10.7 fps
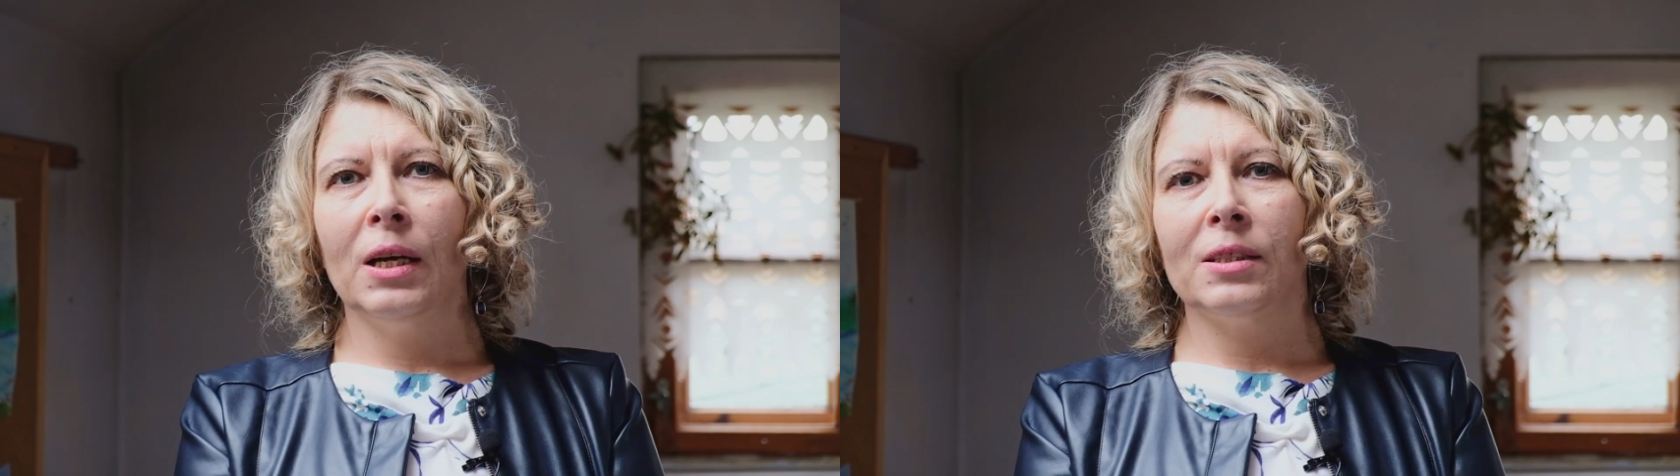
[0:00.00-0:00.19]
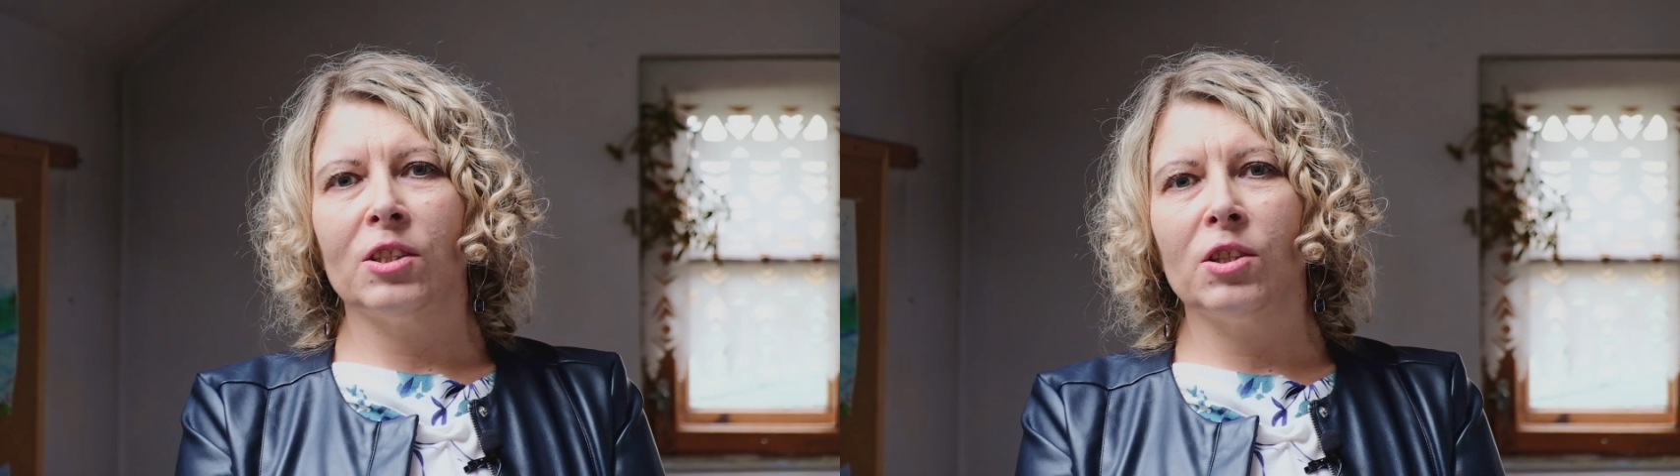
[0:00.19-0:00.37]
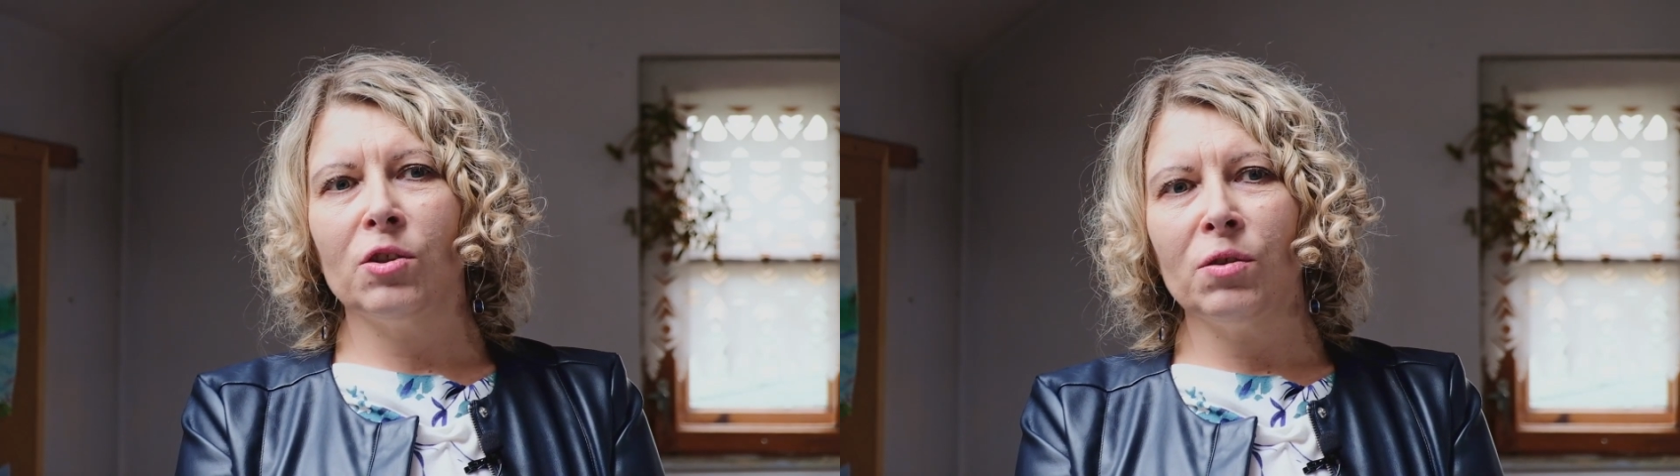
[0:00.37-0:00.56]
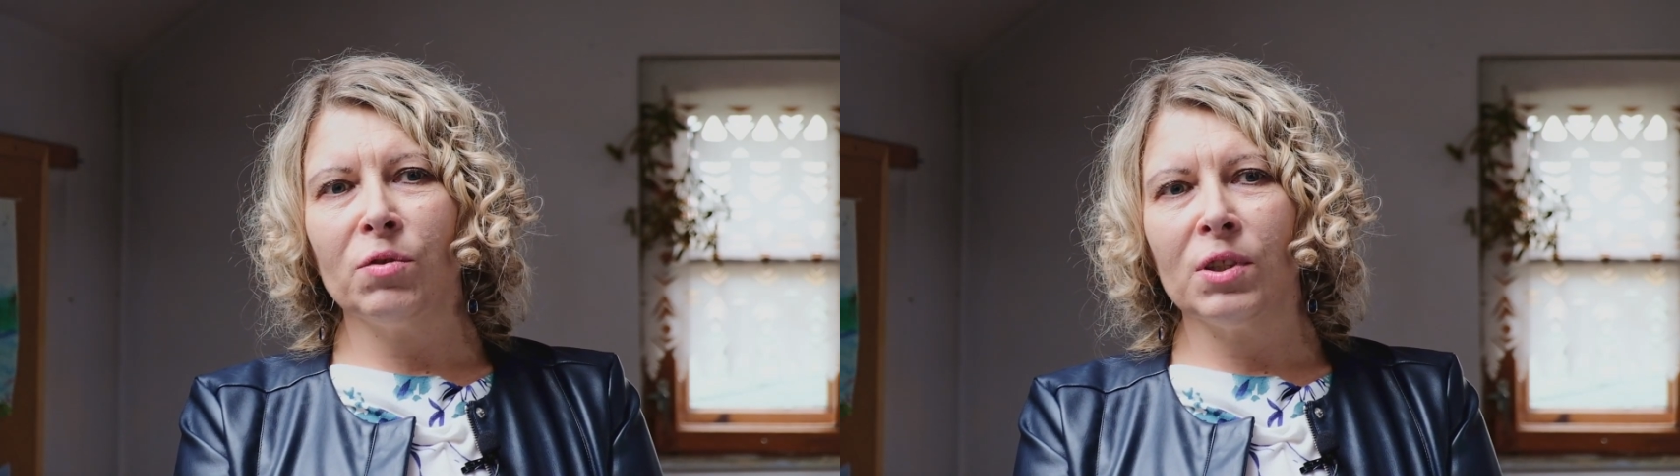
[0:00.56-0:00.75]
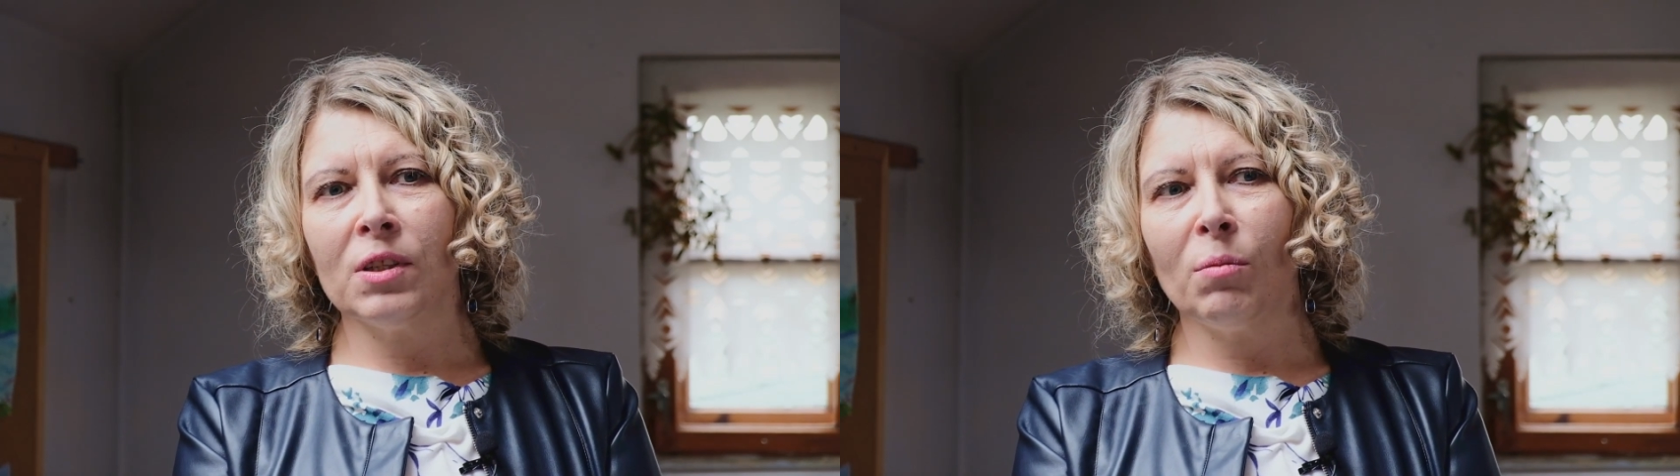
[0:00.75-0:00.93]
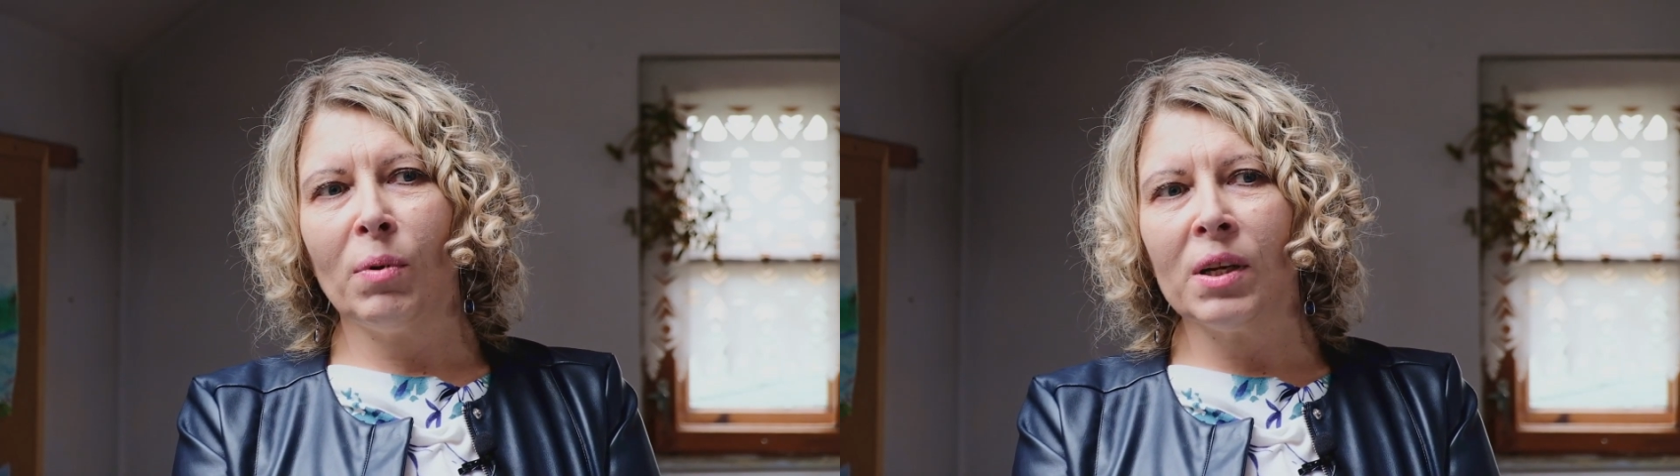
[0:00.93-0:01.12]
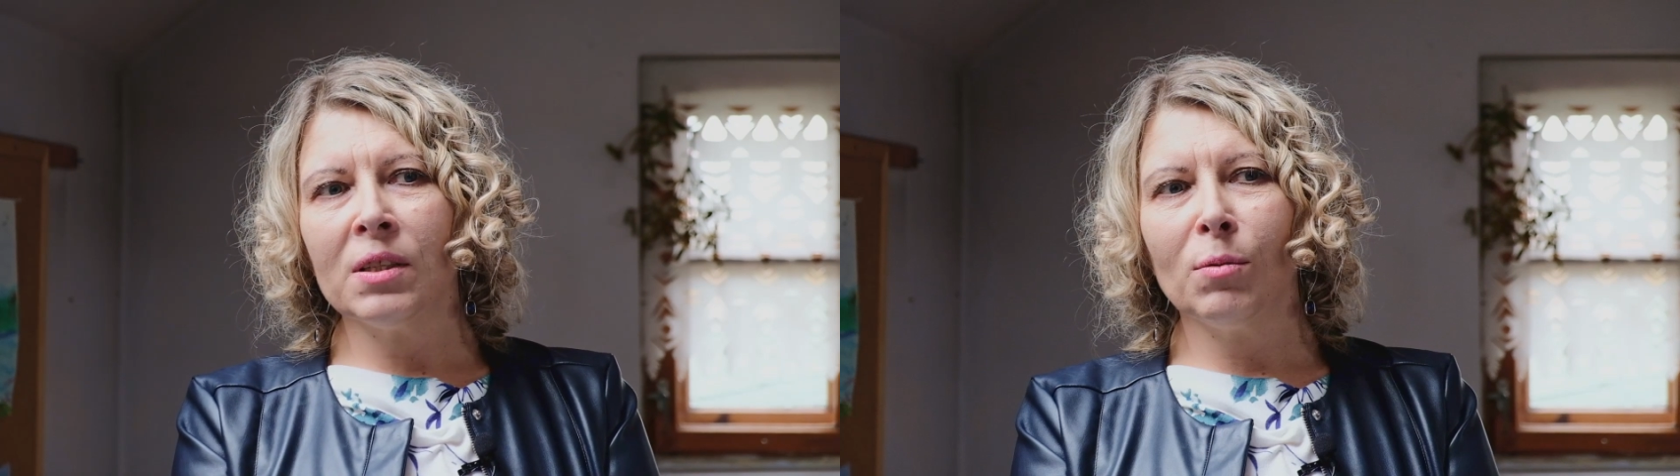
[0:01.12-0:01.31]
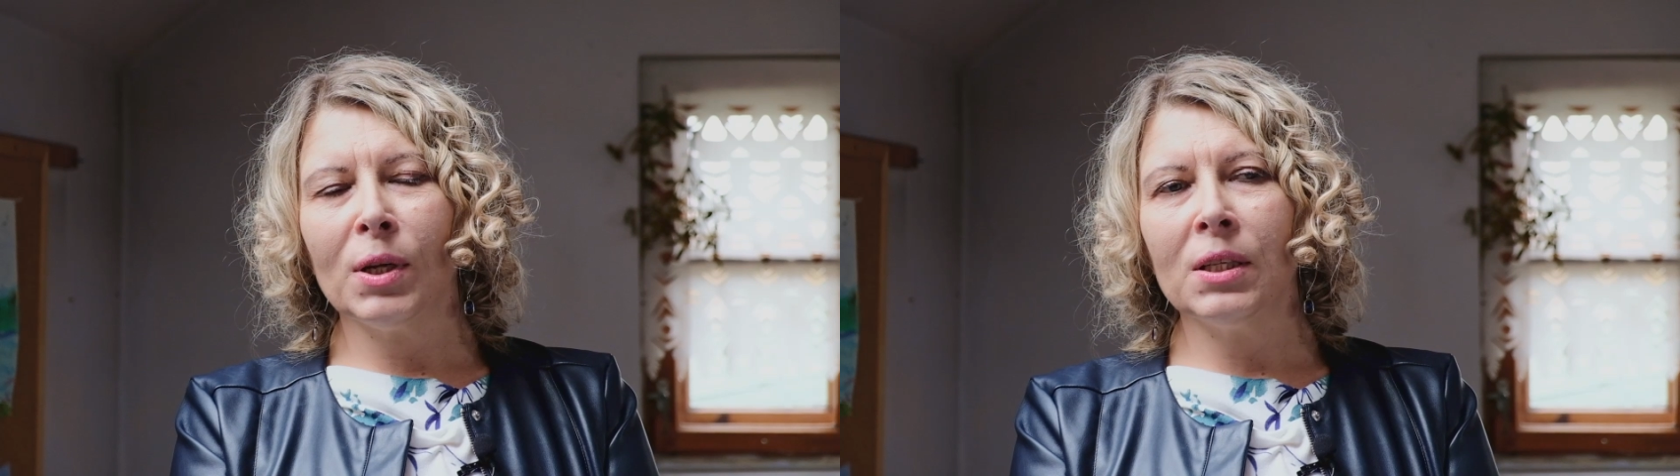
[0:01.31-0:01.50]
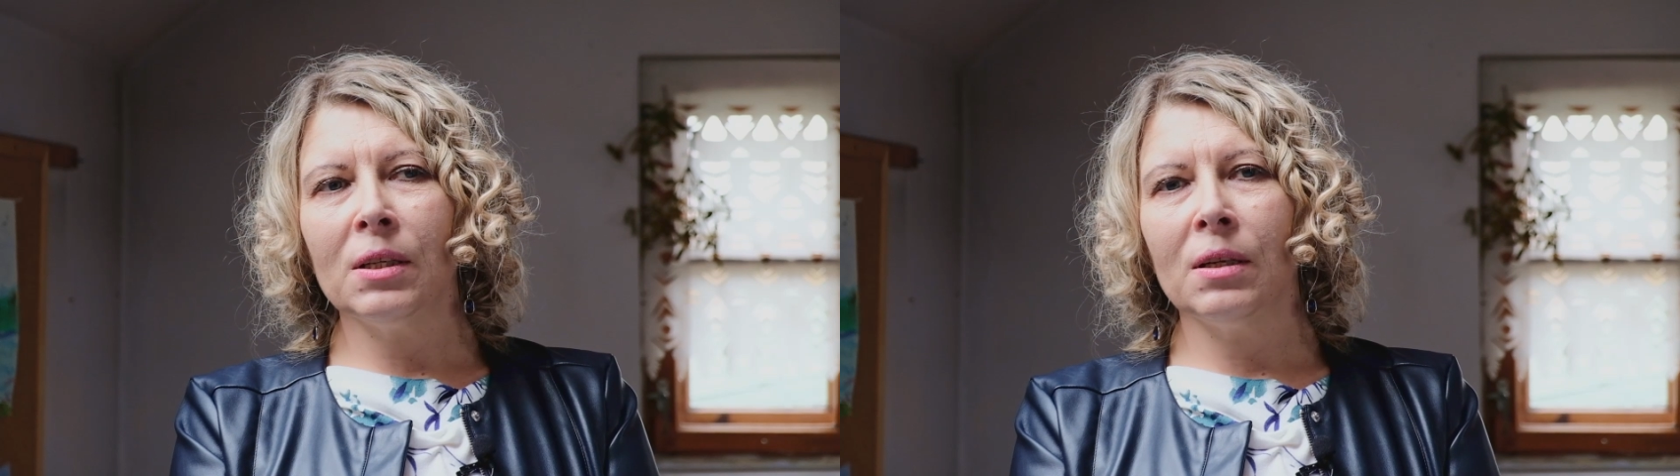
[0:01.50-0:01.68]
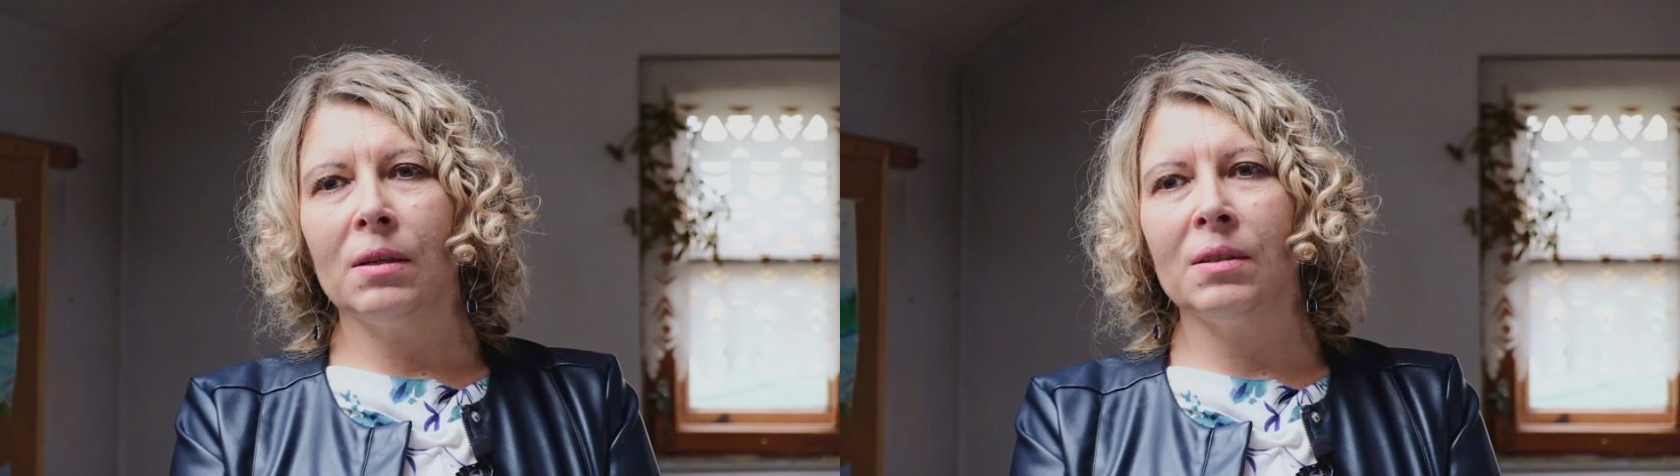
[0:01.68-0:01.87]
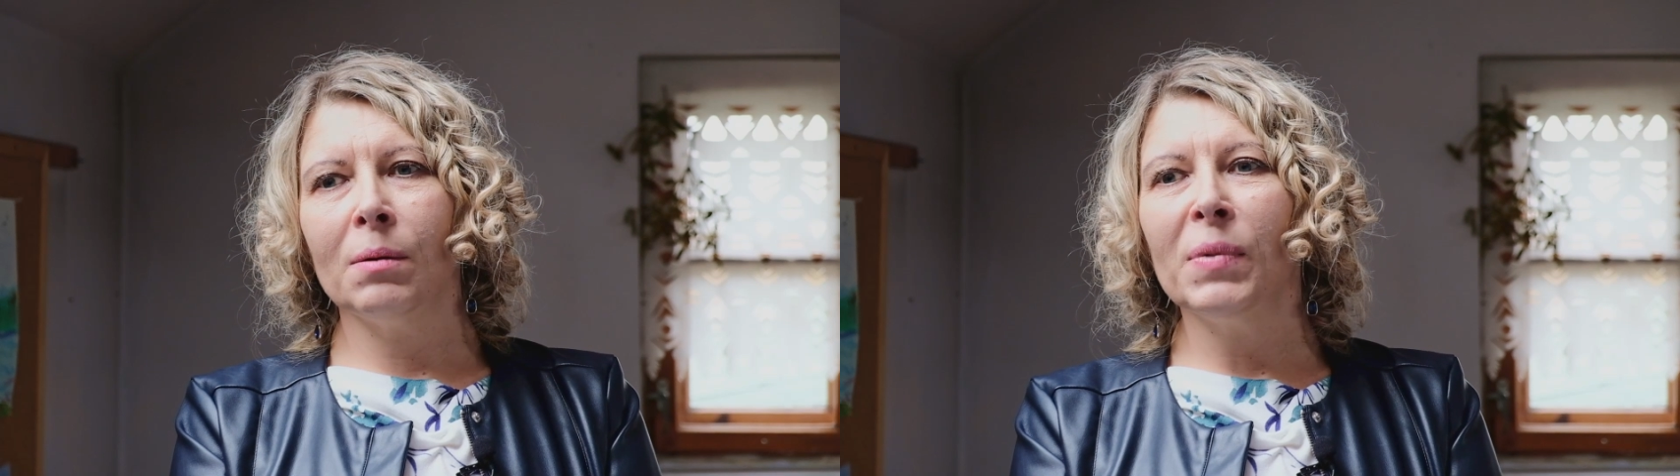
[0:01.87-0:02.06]
Także to się wszystko bardzo ładnie
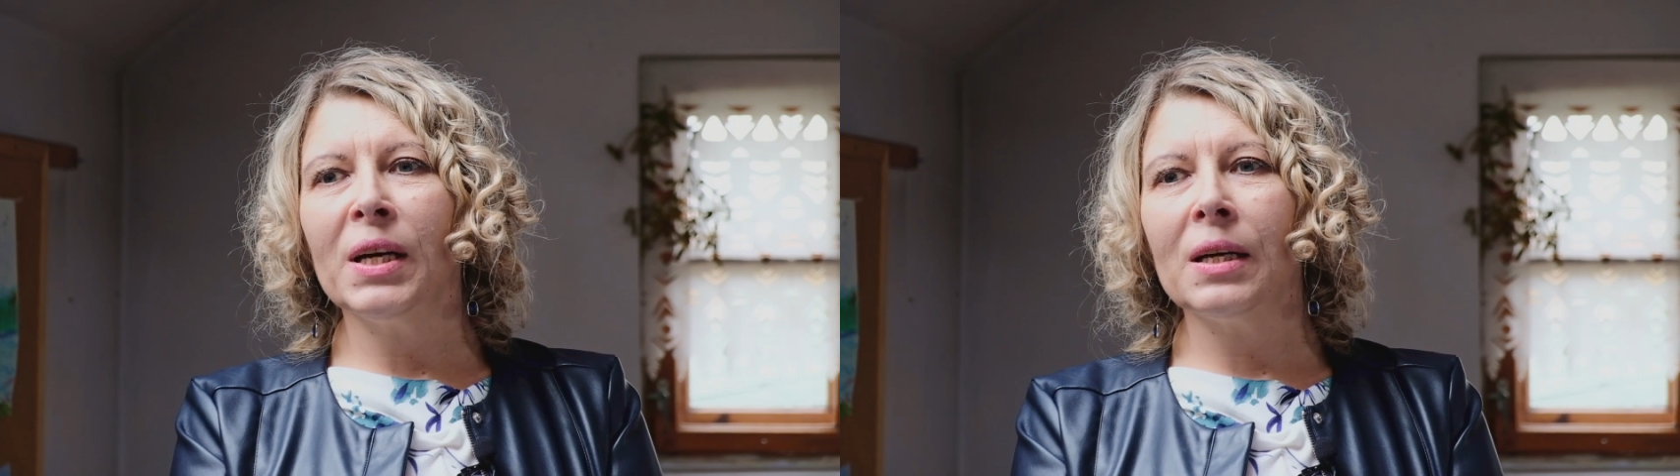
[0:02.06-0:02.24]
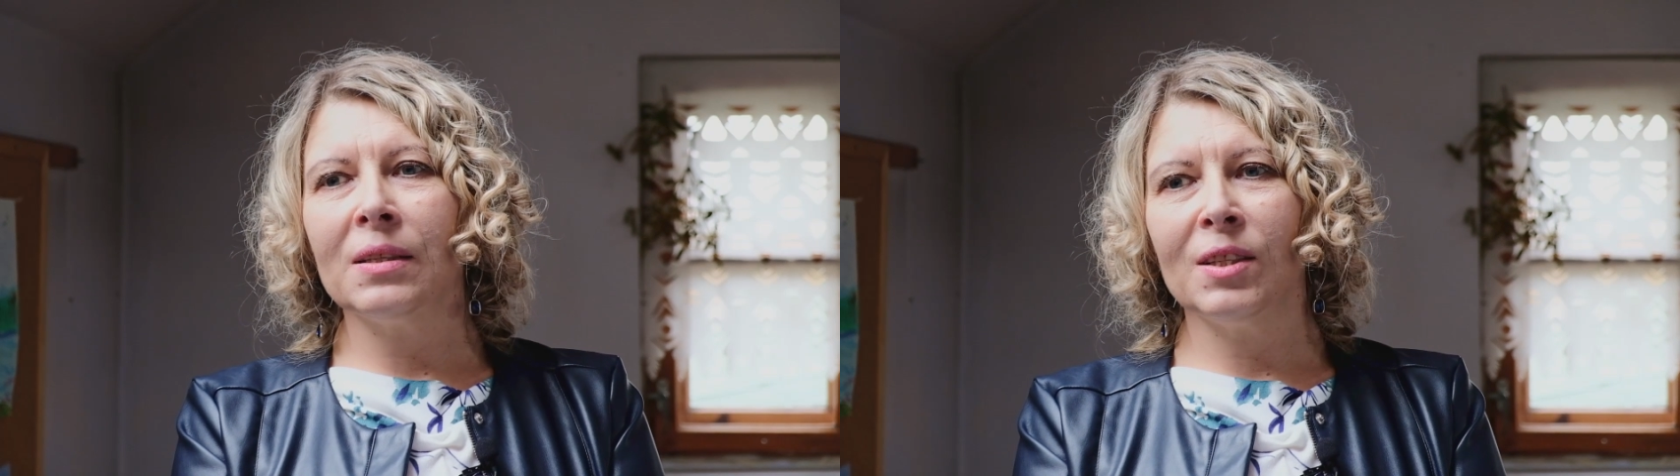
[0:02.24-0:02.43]
zamyka,